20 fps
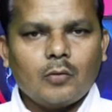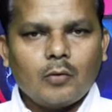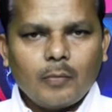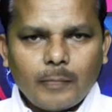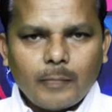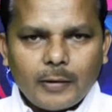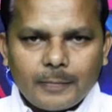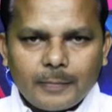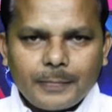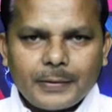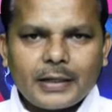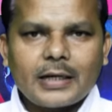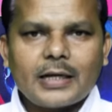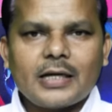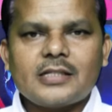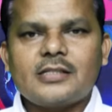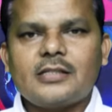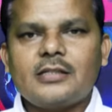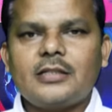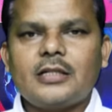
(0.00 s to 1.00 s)
ఉమ్మడి
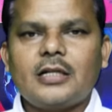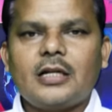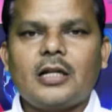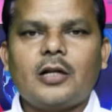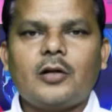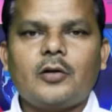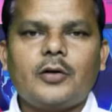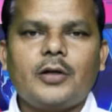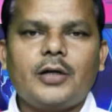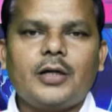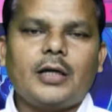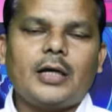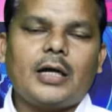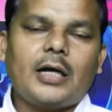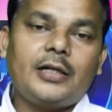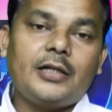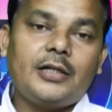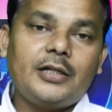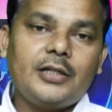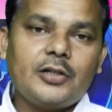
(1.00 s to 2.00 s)
ప్రకాశం జిల్లాలోని
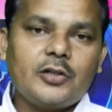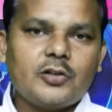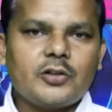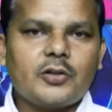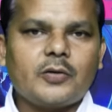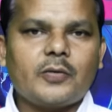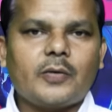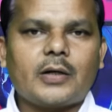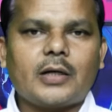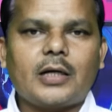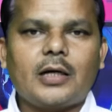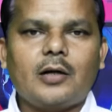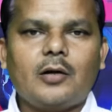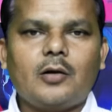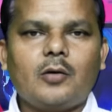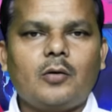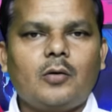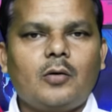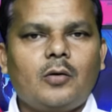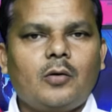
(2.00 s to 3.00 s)
అన్ని
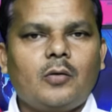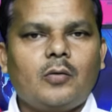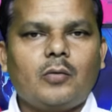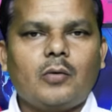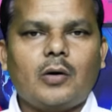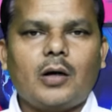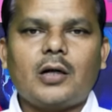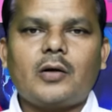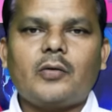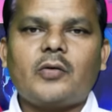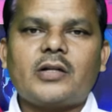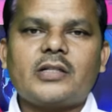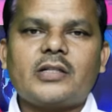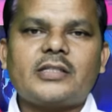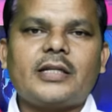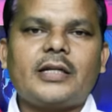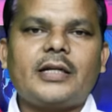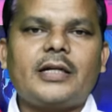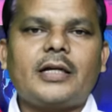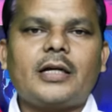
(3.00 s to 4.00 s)
నియోజకవర్గాల్లో వారు వన్
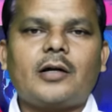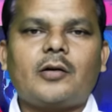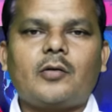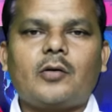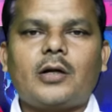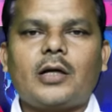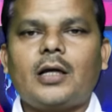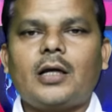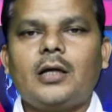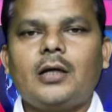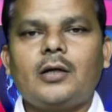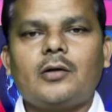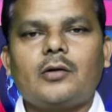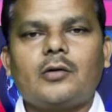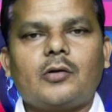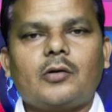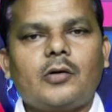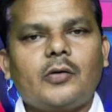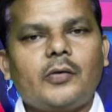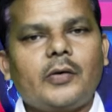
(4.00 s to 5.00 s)
సైడ్ గా కూడా
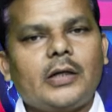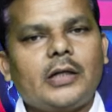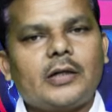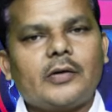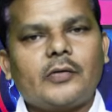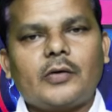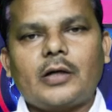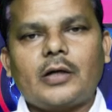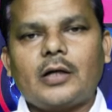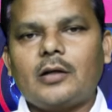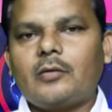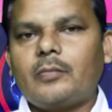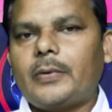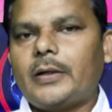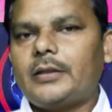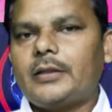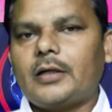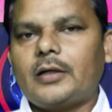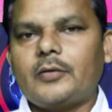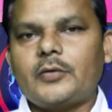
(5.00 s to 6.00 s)
రెండు వేల ఇరవై నాలుగు
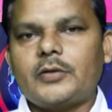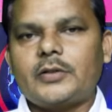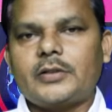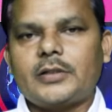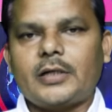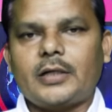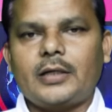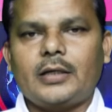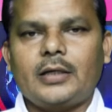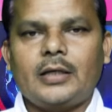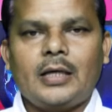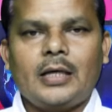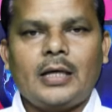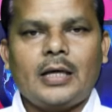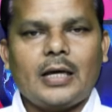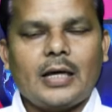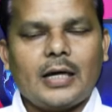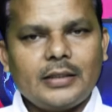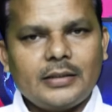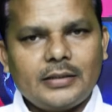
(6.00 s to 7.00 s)
ఫలితాలు వచ్చాయి
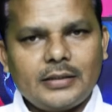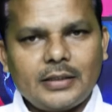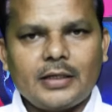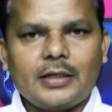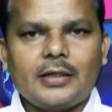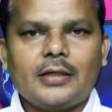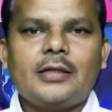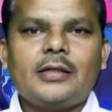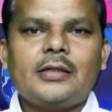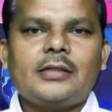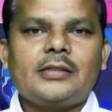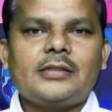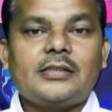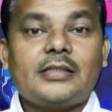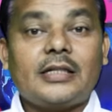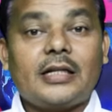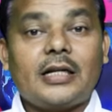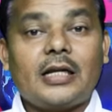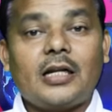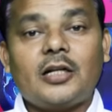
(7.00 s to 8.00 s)
అయితే
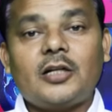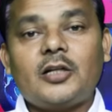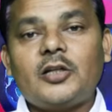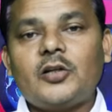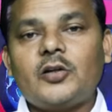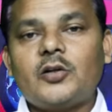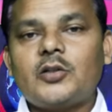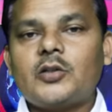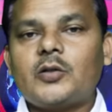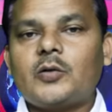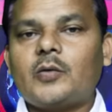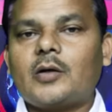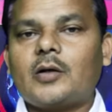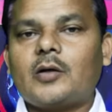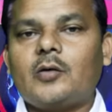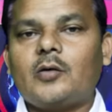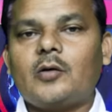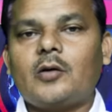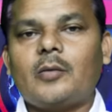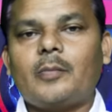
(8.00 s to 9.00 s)
చీరాల
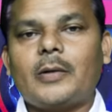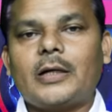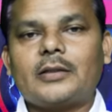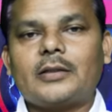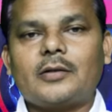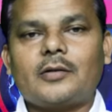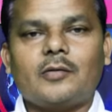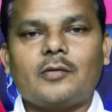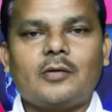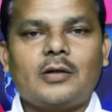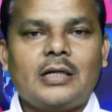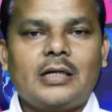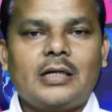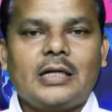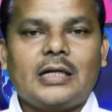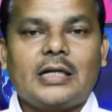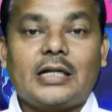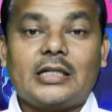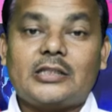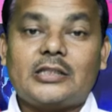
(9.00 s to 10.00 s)
నియోజకవర్గంలో మాత్రం
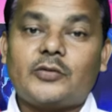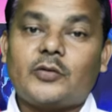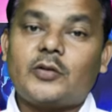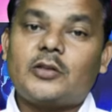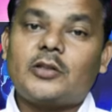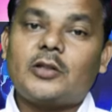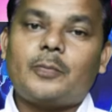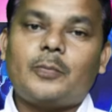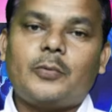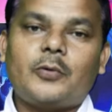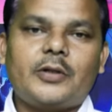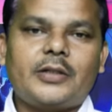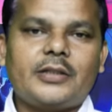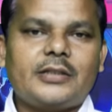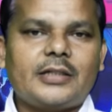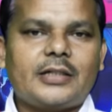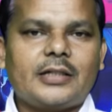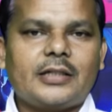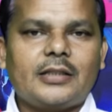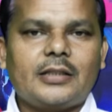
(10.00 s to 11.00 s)
రసవత్తర పోటీ
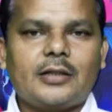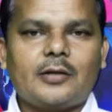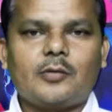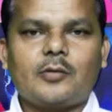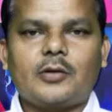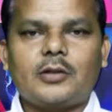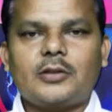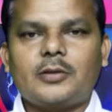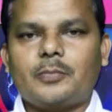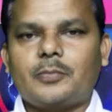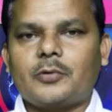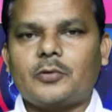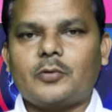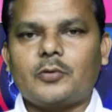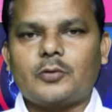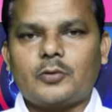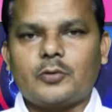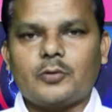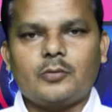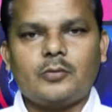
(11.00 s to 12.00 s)
జరిగిందని కూడా
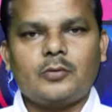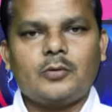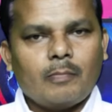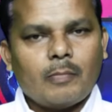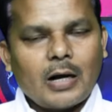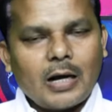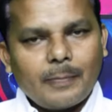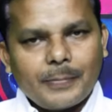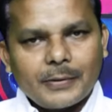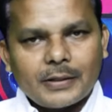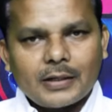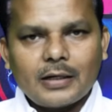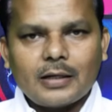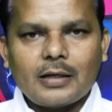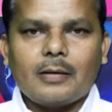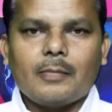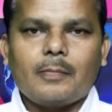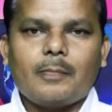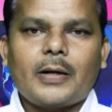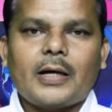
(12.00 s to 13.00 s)
చెప్పుకోవచ్చు బాపట్ల
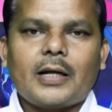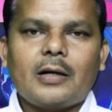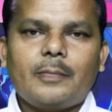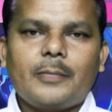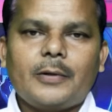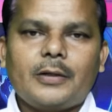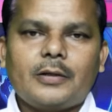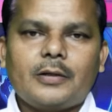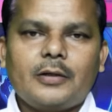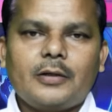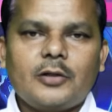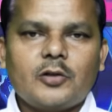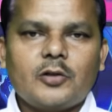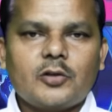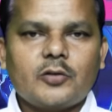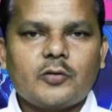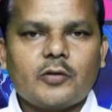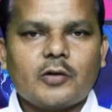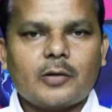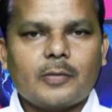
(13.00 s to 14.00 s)
పార్లమెంట్
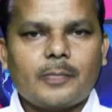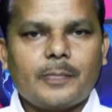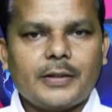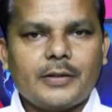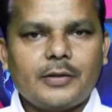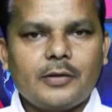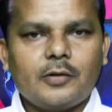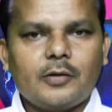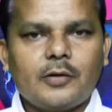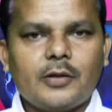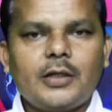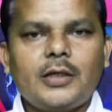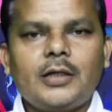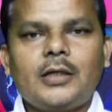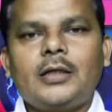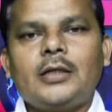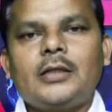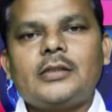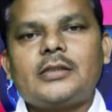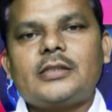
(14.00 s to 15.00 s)
నియోజకవర్గ పరిధిలోనే
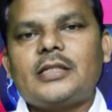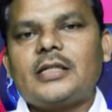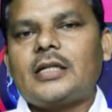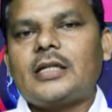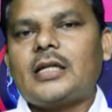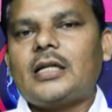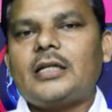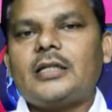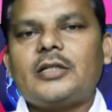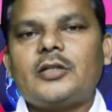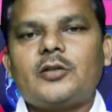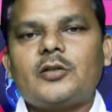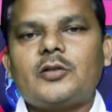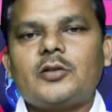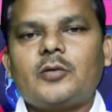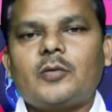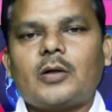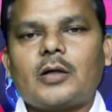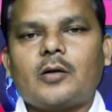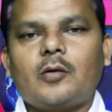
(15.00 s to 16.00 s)
చీరాల
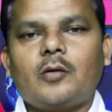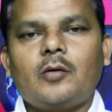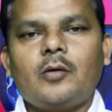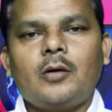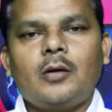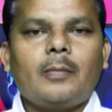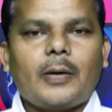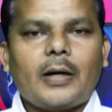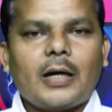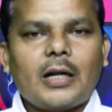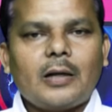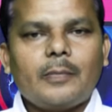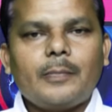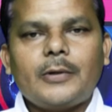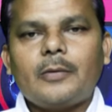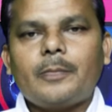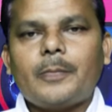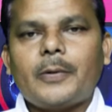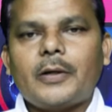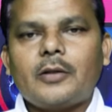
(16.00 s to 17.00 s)
నియోజకవర్గం
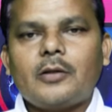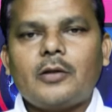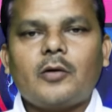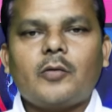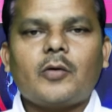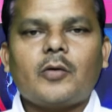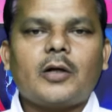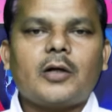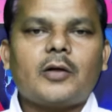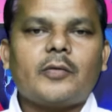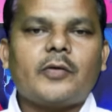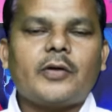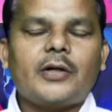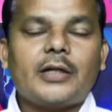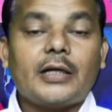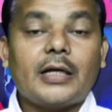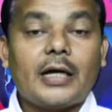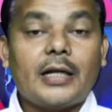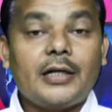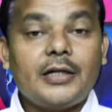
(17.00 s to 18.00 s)
పార్లమెంట్ పరిధిలో
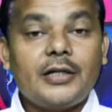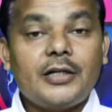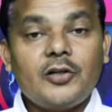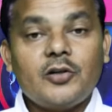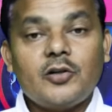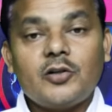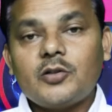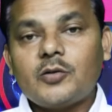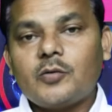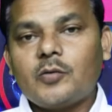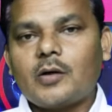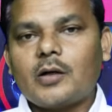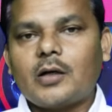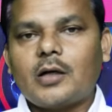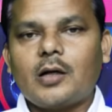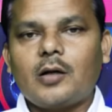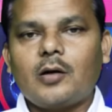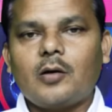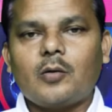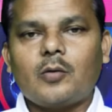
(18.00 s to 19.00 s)
ఉన్నటువంటి అన్ని
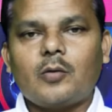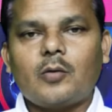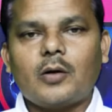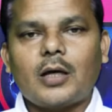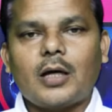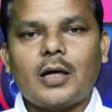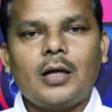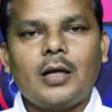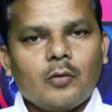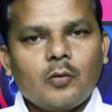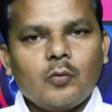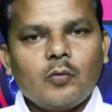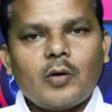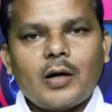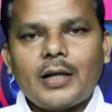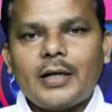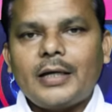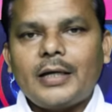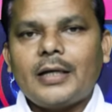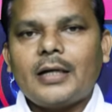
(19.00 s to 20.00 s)
నియోజకవర్గాల్లో కూడా
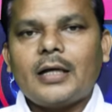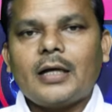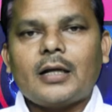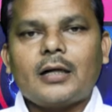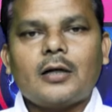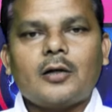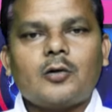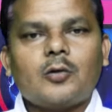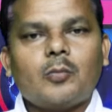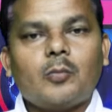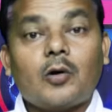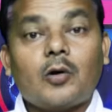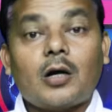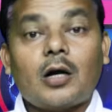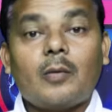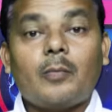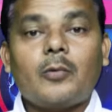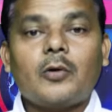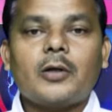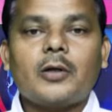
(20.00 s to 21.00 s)
నువ్వా నేనా అన్నట్టు
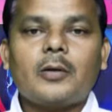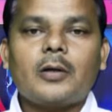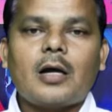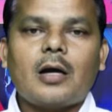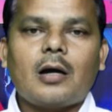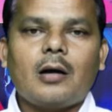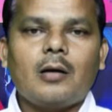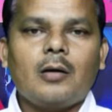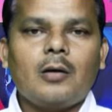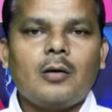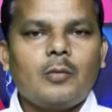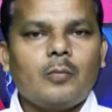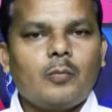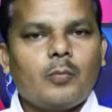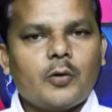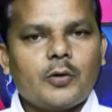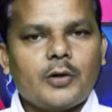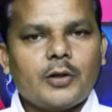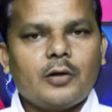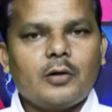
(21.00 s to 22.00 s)
ముఖాముఖిగా
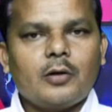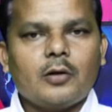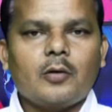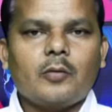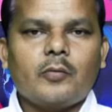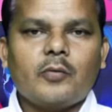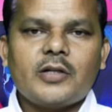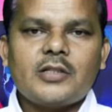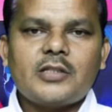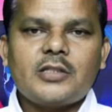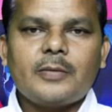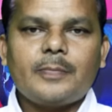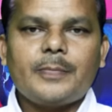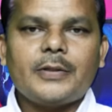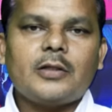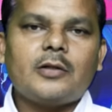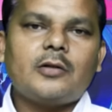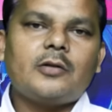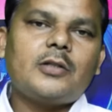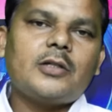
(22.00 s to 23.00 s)
పోటీల్లో వైసీపీ
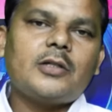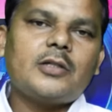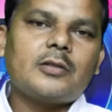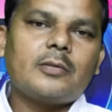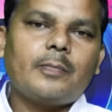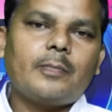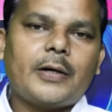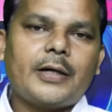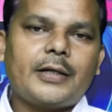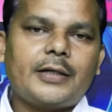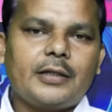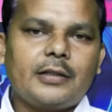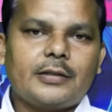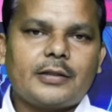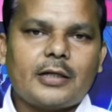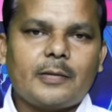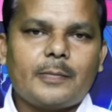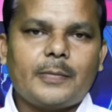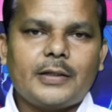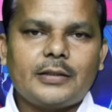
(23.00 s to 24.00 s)
తెలుగుదేశం పార్టీలు
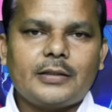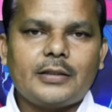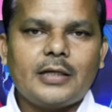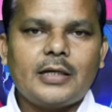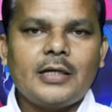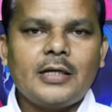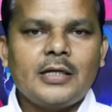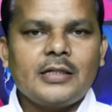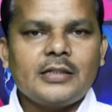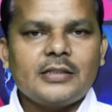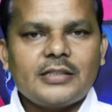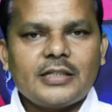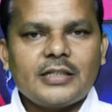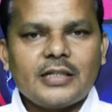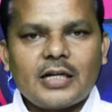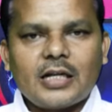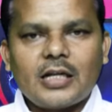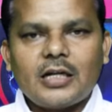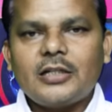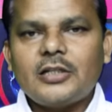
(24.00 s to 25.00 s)
తలబడితే
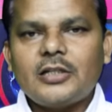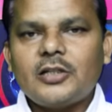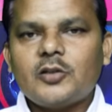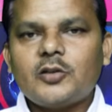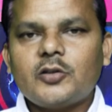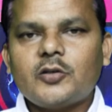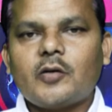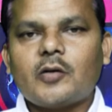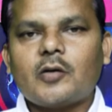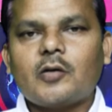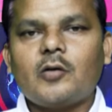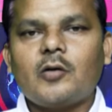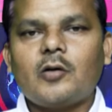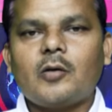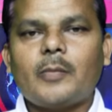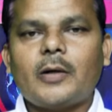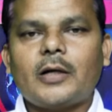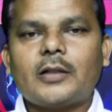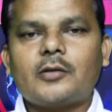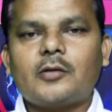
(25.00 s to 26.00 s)
చీరాల నియోజకవర్గంలో
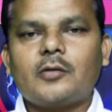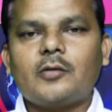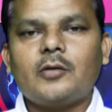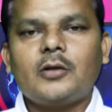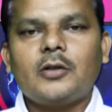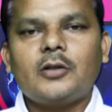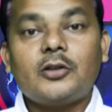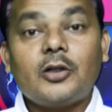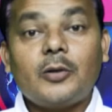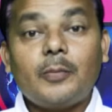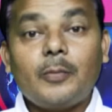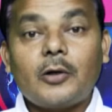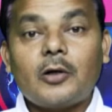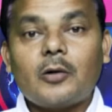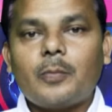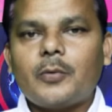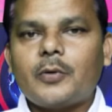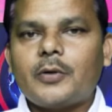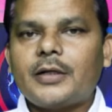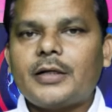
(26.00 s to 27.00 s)
మాత్రం త్రిముఖ
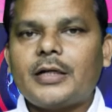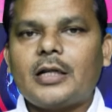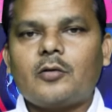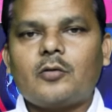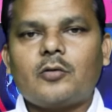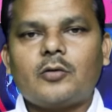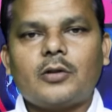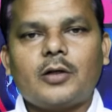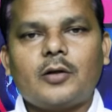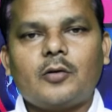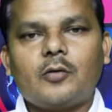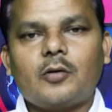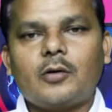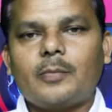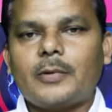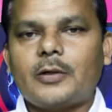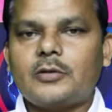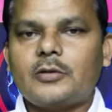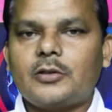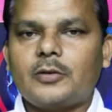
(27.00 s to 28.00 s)
పోటీ నెలకొందని కూడా
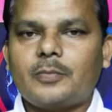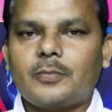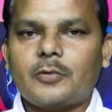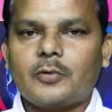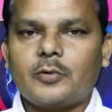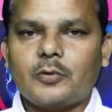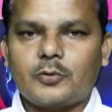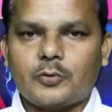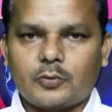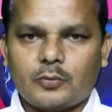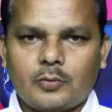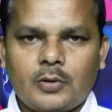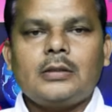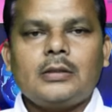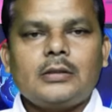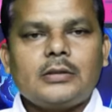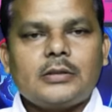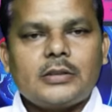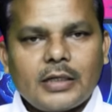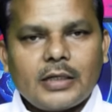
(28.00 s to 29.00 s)
మనం చెప్పుకోవచ్చు
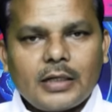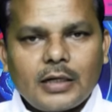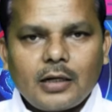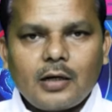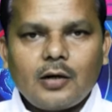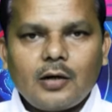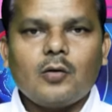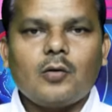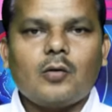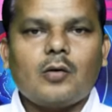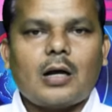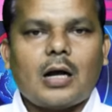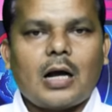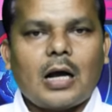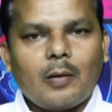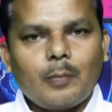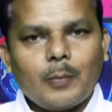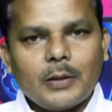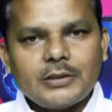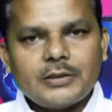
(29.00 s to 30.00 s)
చీరాల్లో
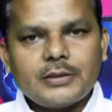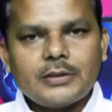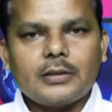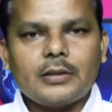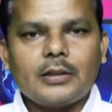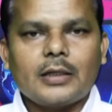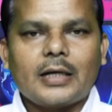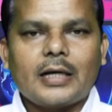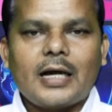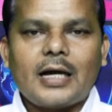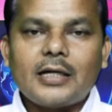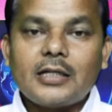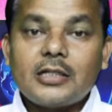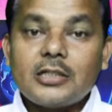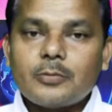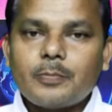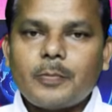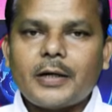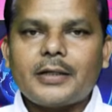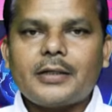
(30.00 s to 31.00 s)
ఆ మంచి
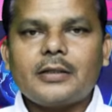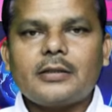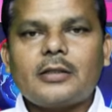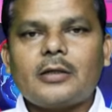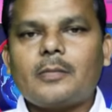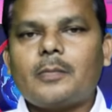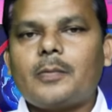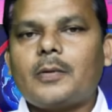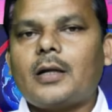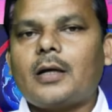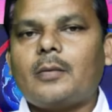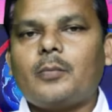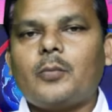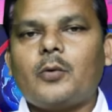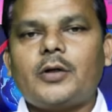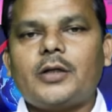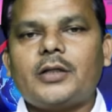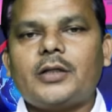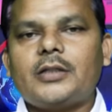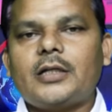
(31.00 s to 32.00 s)
కాంగ్రెస్ పార్టీ తరఫున
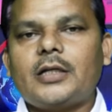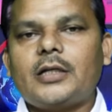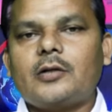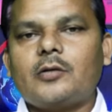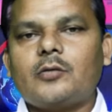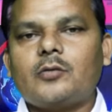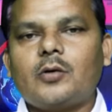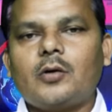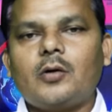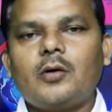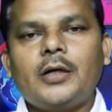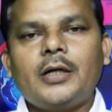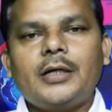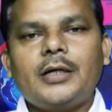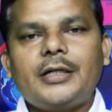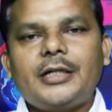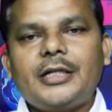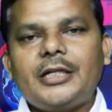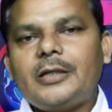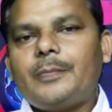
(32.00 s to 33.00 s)
పోటీ చేయడంతో
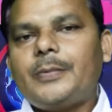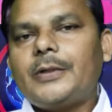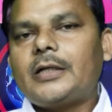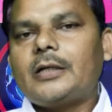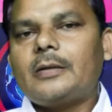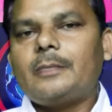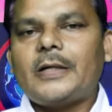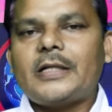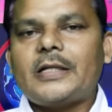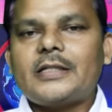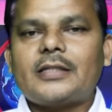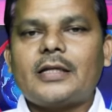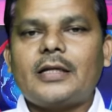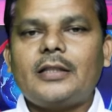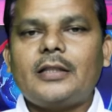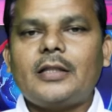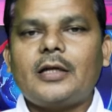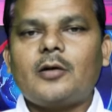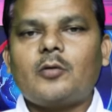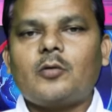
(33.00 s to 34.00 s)
టీడీపీకి ప్లస్
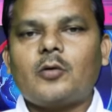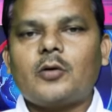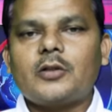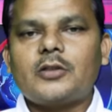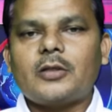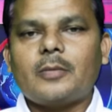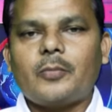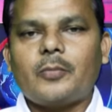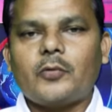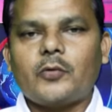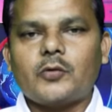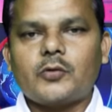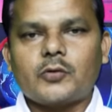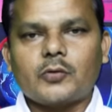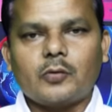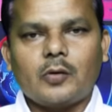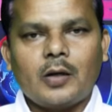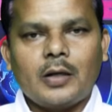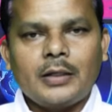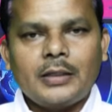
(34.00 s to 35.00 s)
అయిందని కూడా చెప్పవచ్చు
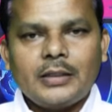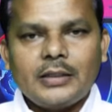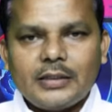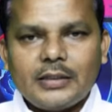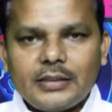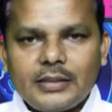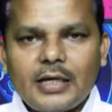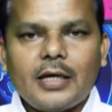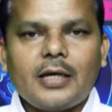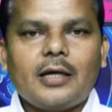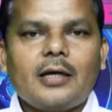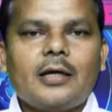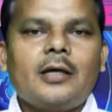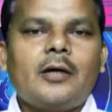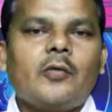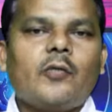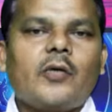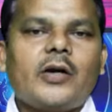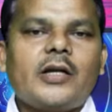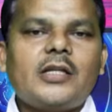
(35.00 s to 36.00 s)
ఇదే
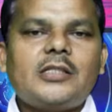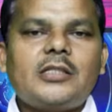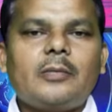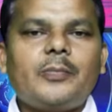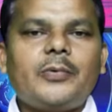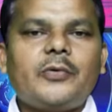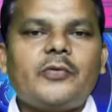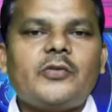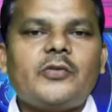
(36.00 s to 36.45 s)
వైసీపీ